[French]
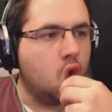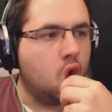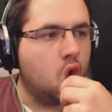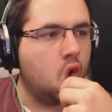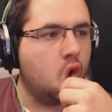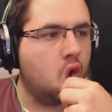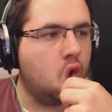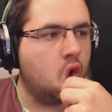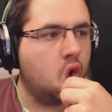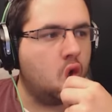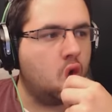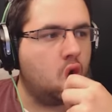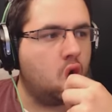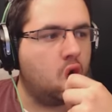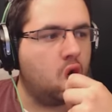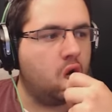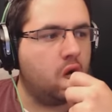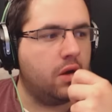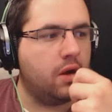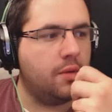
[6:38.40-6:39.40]

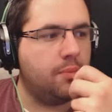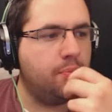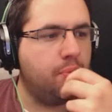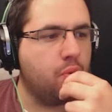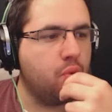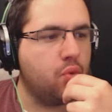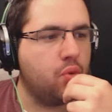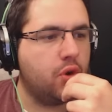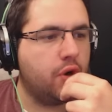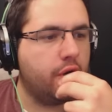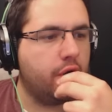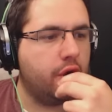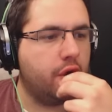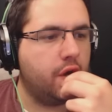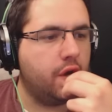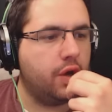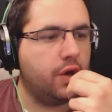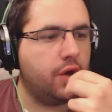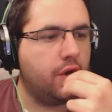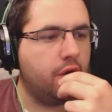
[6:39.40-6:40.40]
Oh, pour,
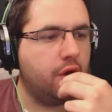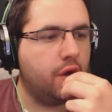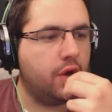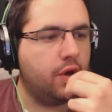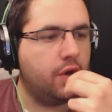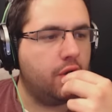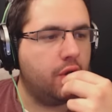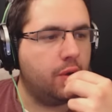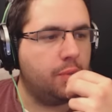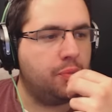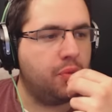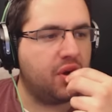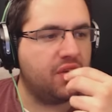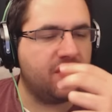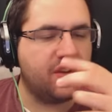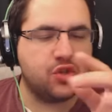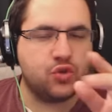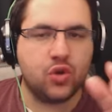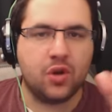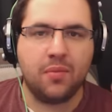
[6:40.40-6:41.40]
euh, pour
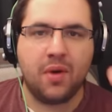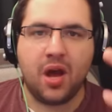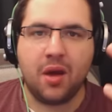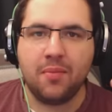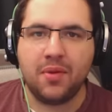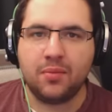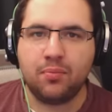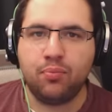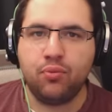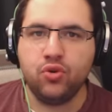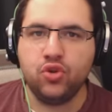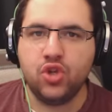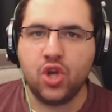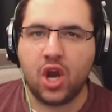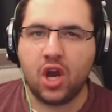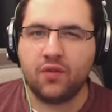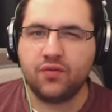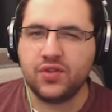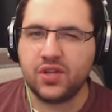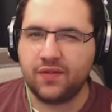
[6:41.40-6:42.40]
éventuellement en mettre
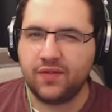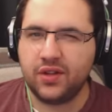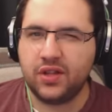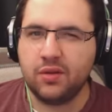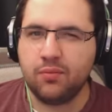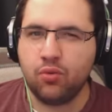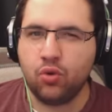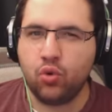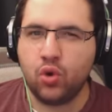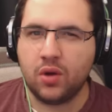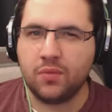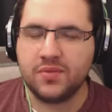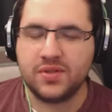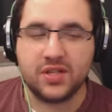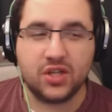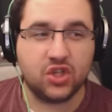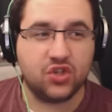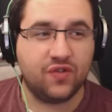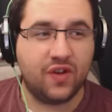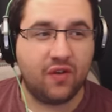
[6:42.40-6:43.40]
plusieurs. Vous avez été beaucoup à me
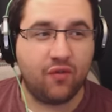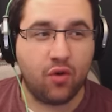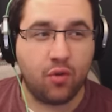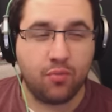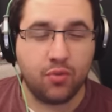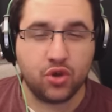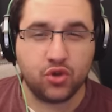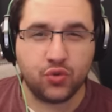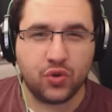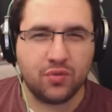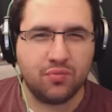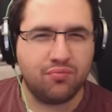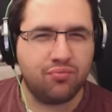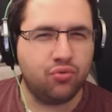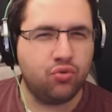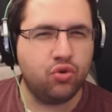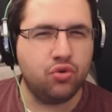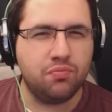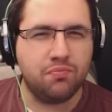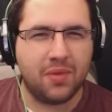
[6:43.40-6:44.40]
dire que je vais avoir besoin de
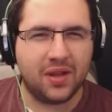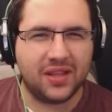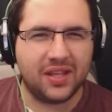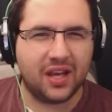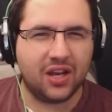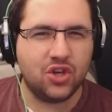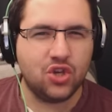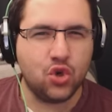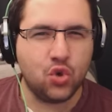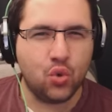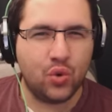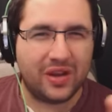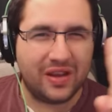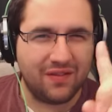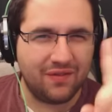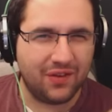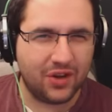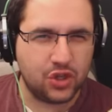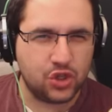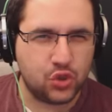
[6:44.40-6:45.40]
beaucoup de matériaux
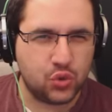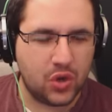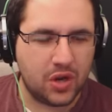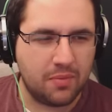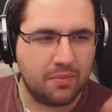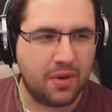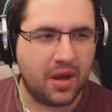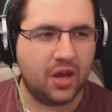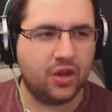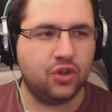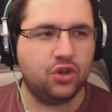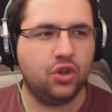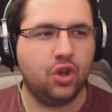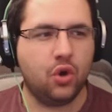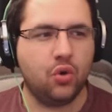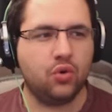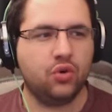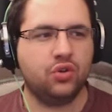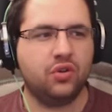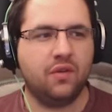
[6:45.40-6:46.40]
éventuellement,
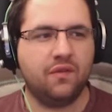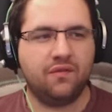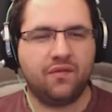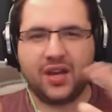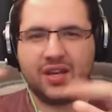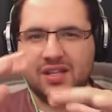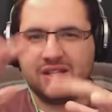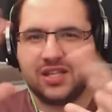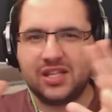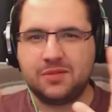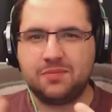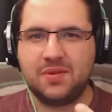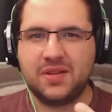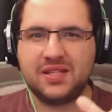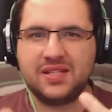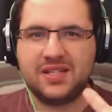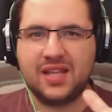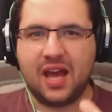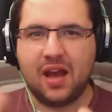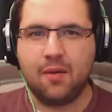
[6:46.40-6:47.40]
donc de me faire des
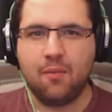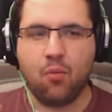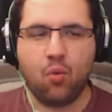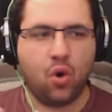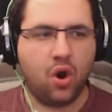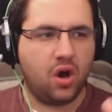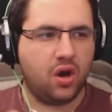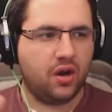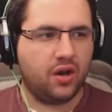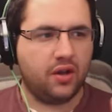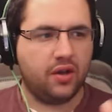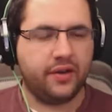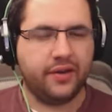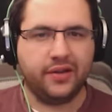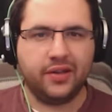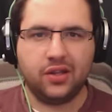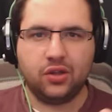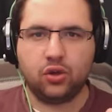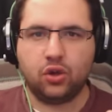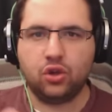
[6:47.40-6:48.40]
espèces d'armoires euh, et
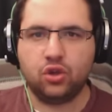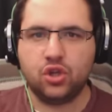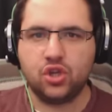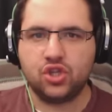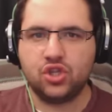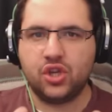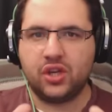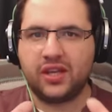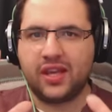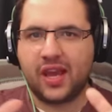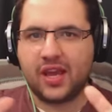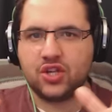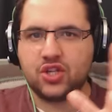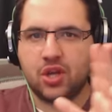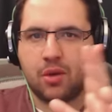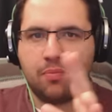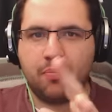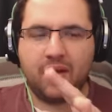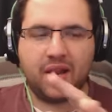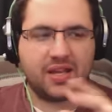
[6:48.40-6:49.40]
des trucs de stockage
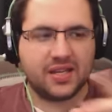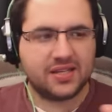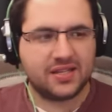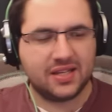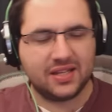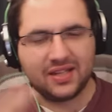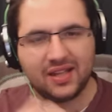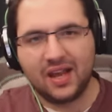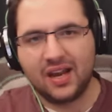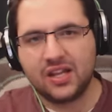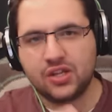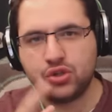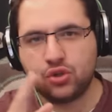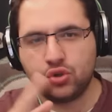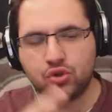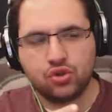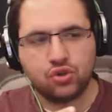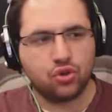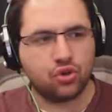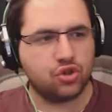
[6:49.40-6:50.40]
à placer dans la
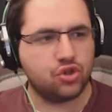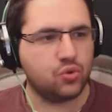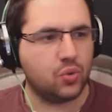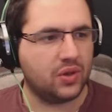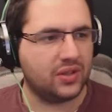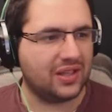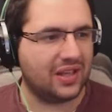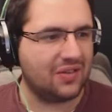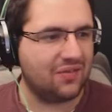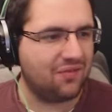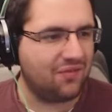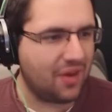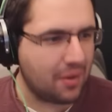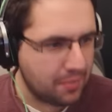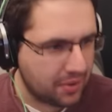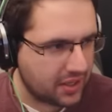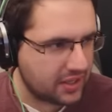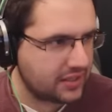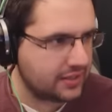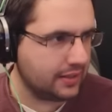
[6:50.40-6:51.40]
structure que je suis en train de
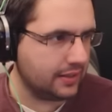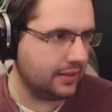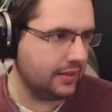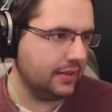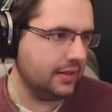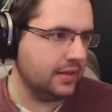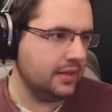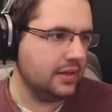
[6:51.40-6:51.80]
fabriquer.